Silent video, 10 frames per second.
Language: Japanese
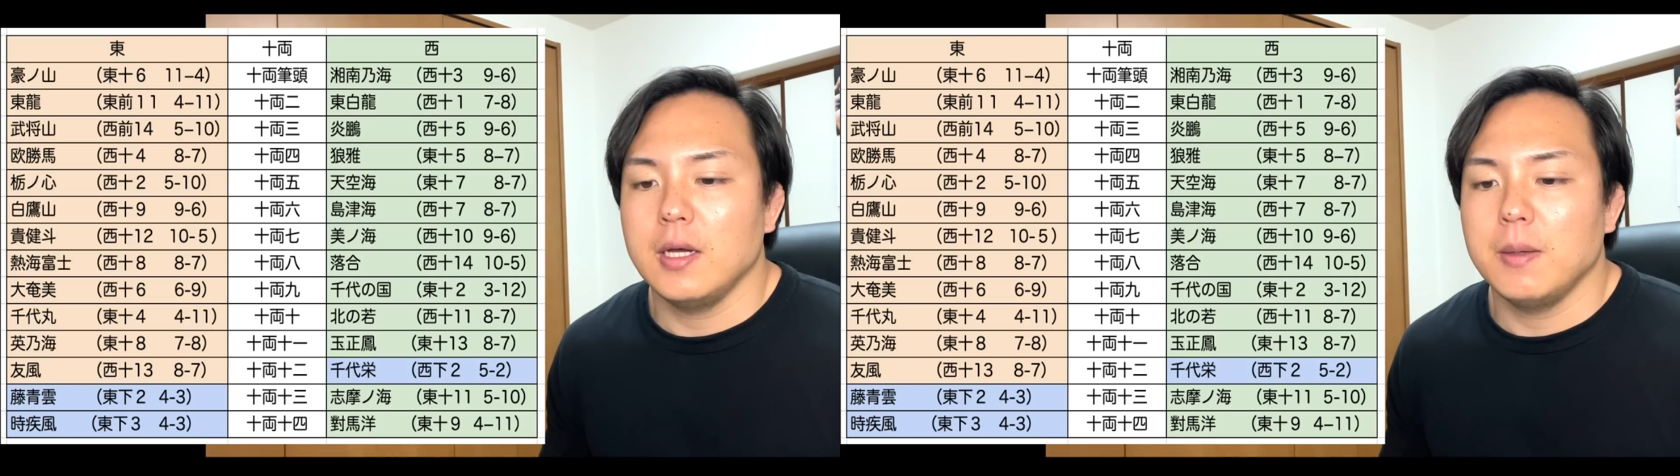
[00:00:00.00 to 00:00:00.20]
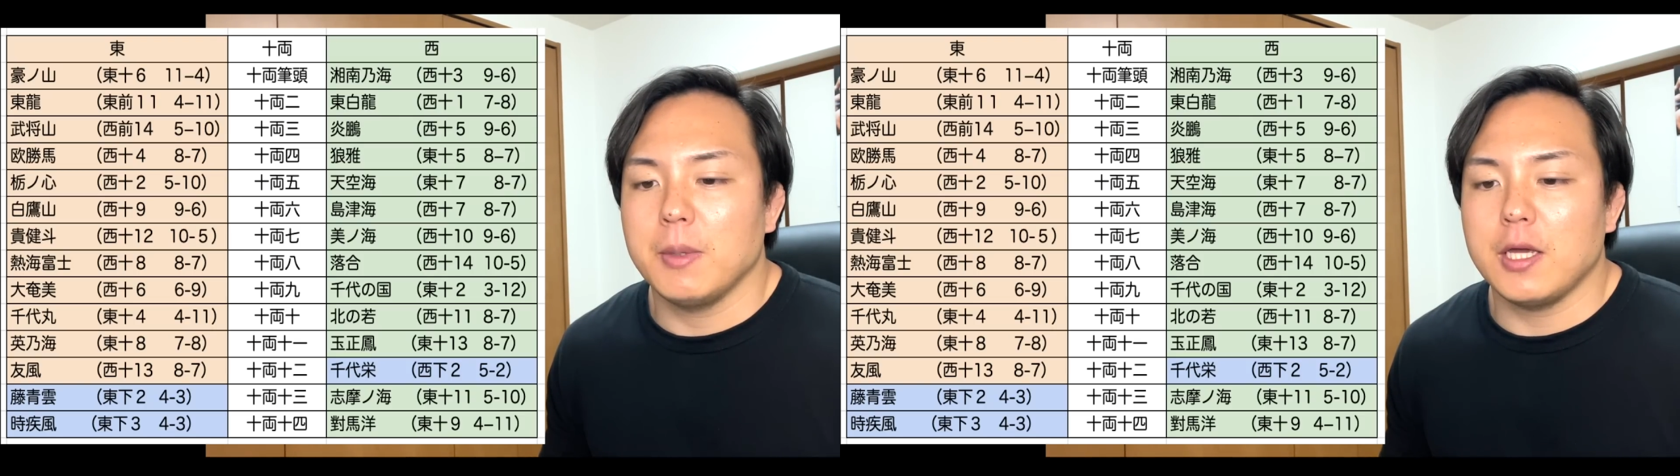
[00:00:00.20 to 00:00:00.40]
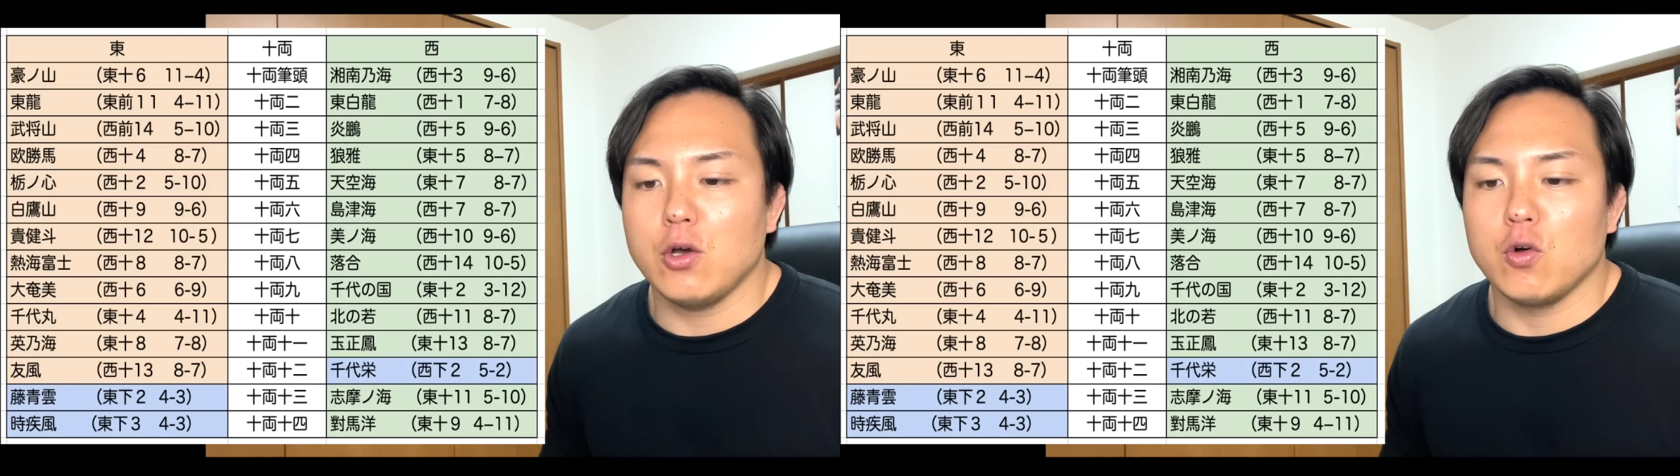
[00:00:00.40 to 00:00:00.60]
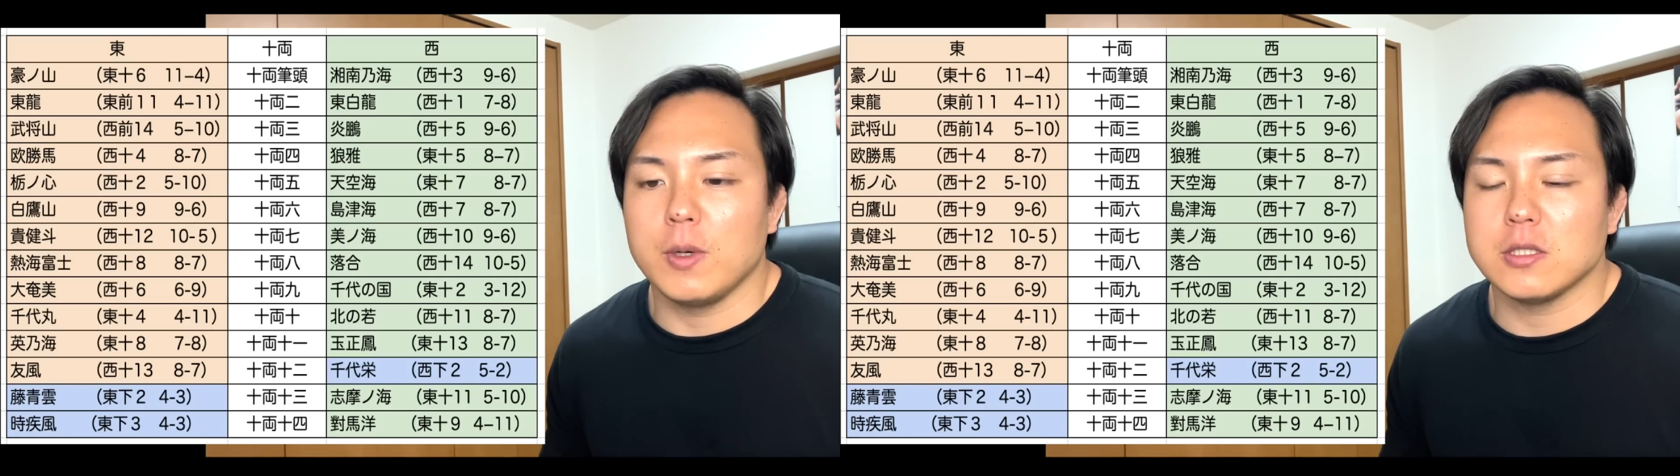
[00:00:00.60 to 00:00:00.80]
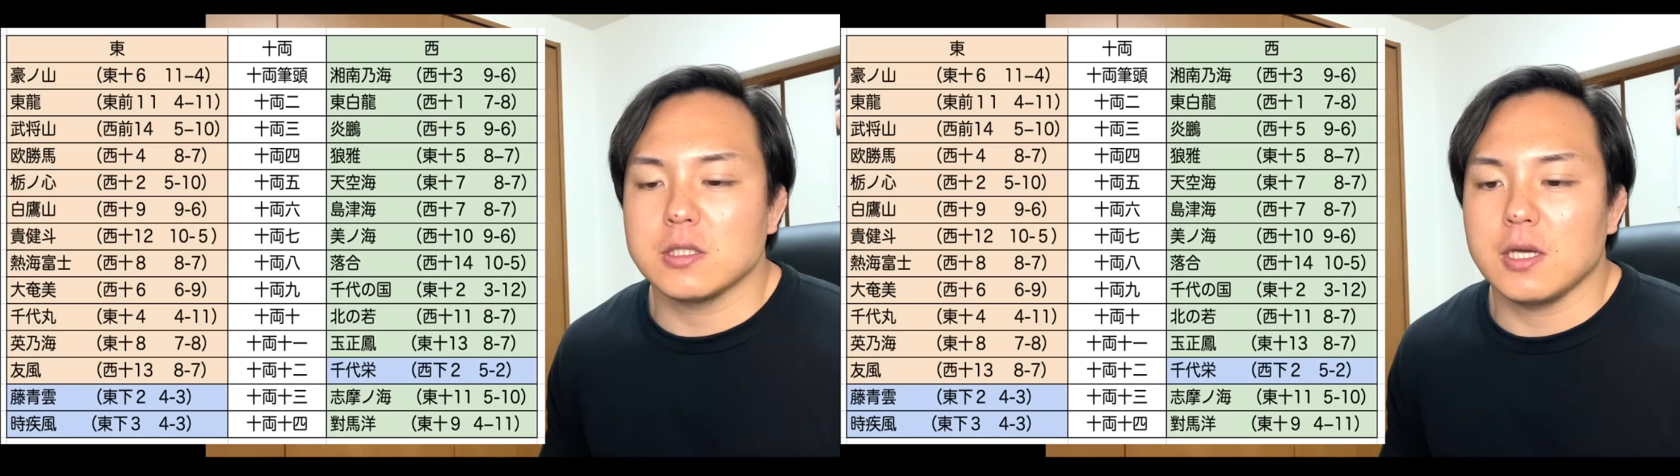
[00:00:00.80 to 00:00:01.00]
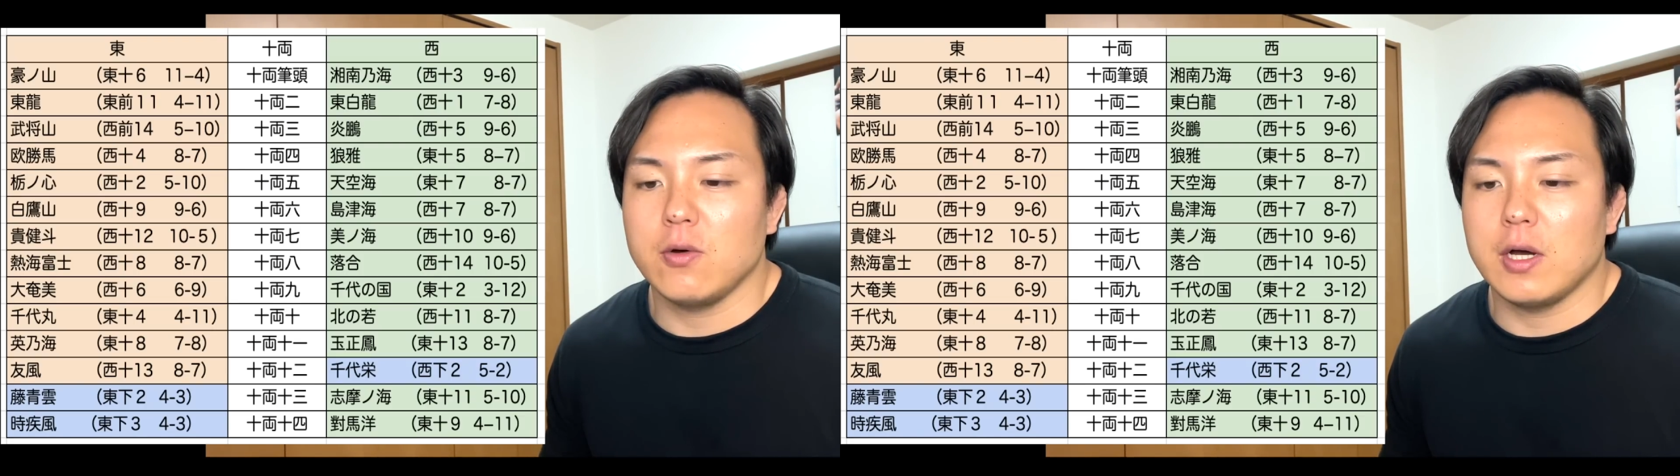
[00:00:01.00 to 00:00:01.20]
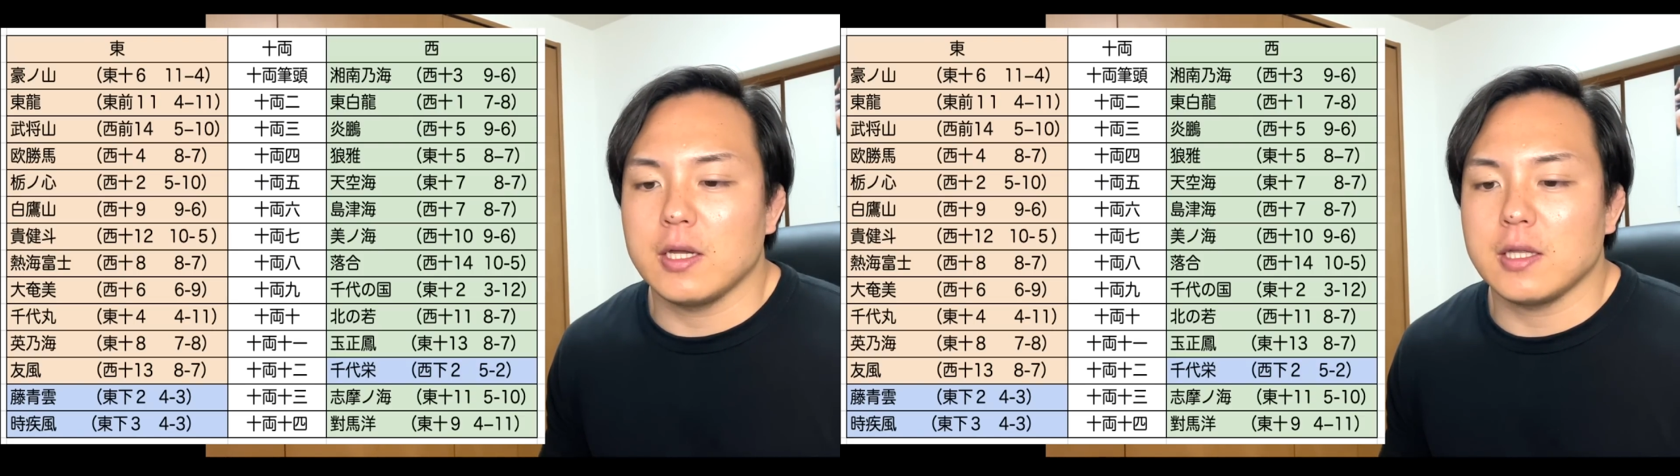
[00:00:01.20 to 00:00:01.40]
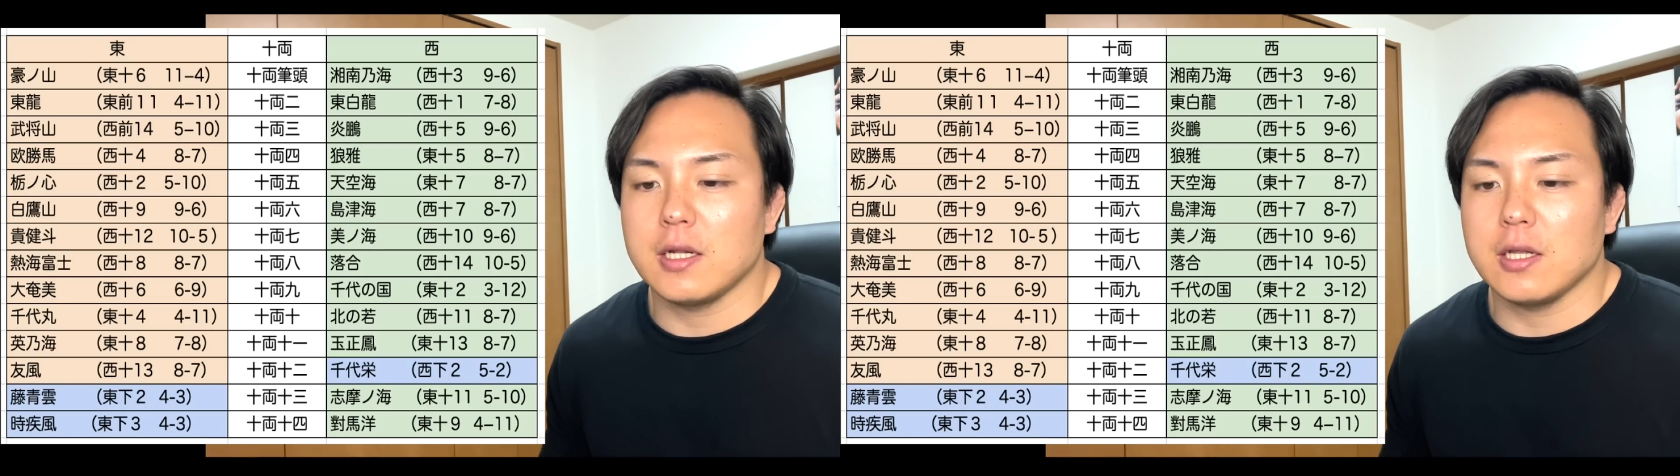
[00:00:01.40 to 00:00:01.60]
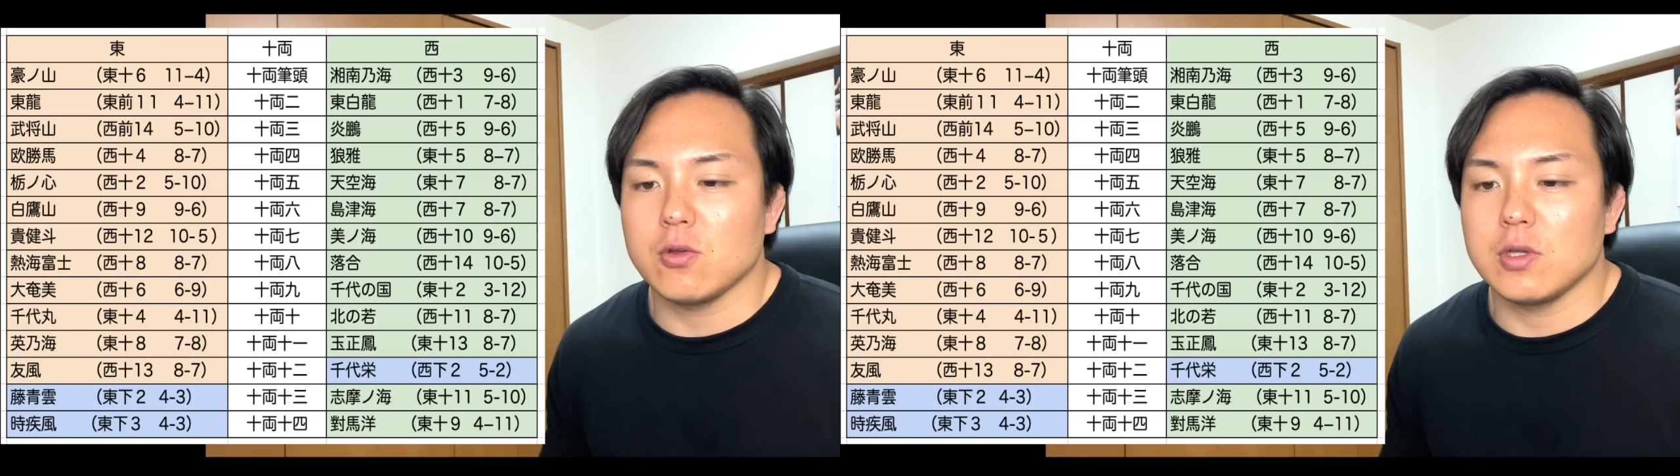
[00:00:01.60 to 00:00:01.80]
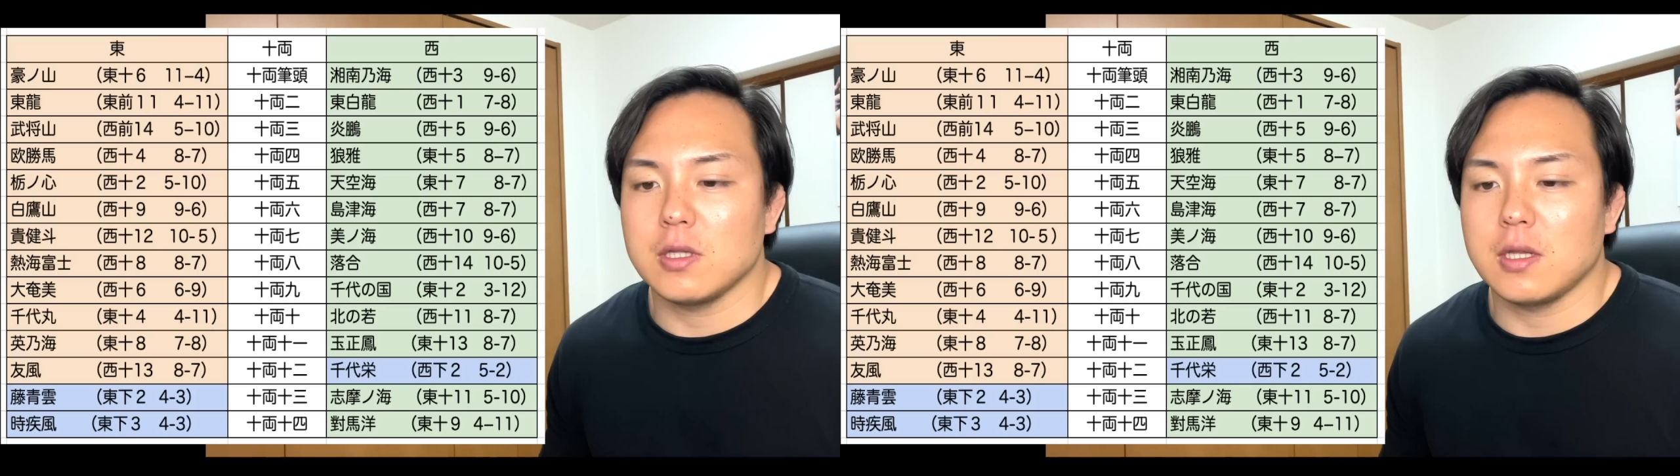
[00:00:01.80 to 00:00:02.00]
まあ、結構番付を上げたなといっ